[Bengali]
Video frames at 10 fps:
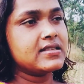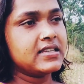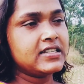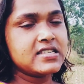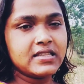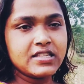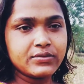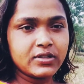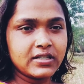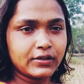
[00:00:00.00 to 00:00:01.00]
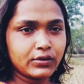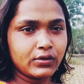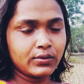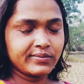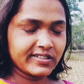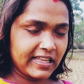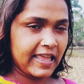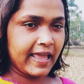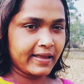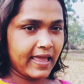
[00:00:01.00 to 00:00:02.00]
যে নিজেদের জীবনটা তো মানে
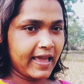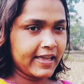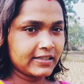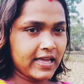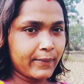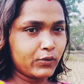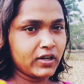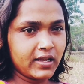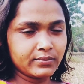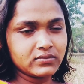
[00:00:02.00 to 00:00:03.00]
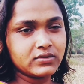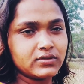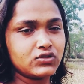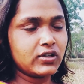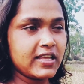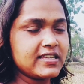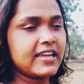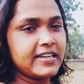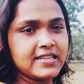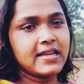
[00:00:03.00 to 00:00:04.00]
এক এক ধাপ করে চলেই
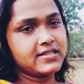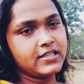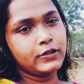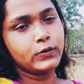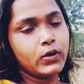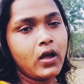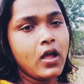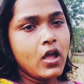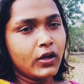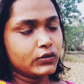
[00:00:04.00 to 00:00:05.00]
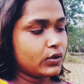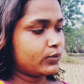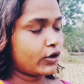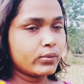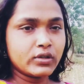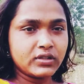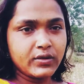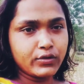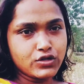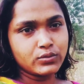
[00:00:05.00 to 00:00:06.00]
কেটেই যাচ্ছে দিনগুলো তো
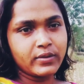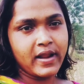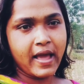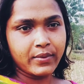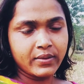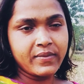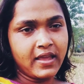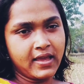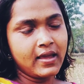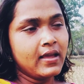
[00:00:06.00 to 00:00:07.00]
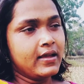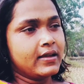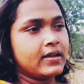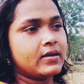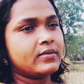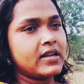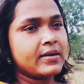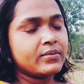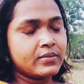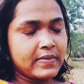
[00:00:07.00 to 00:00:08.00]
পরবর্তী প্রজন্ম মানে আমার মেয়ে মানে
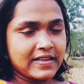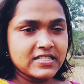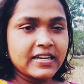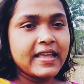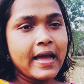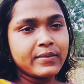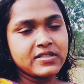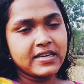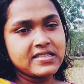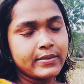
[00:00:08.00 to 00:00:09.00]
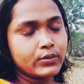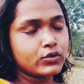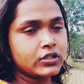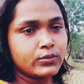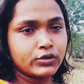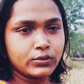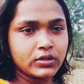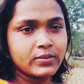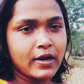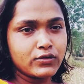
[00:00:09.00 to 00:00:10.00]
বাচ্চাটাকে আমি চাইছি আমার মনের মতো
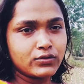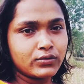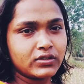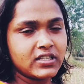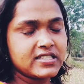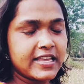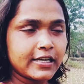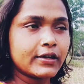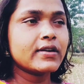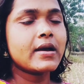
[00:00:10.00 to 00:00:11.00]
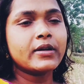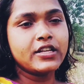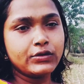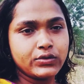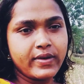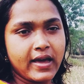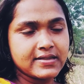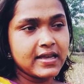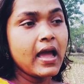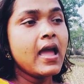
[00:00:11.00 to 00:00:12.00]
করে মানুষ করতে সেই কারণেই আমার ইউটিউবে
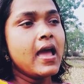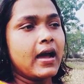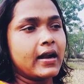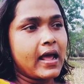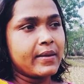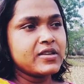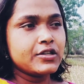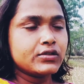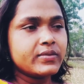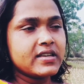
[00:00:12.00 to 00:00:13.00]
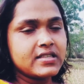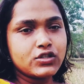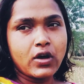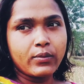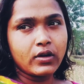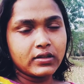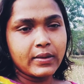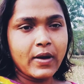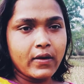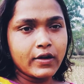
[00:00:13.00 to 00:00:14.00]
আসা আর আমি ইউটিউবে এসেছি
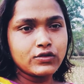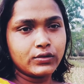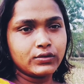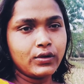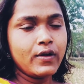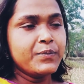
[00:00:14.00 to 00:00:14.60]
সফলতা পাওয়ার জন্য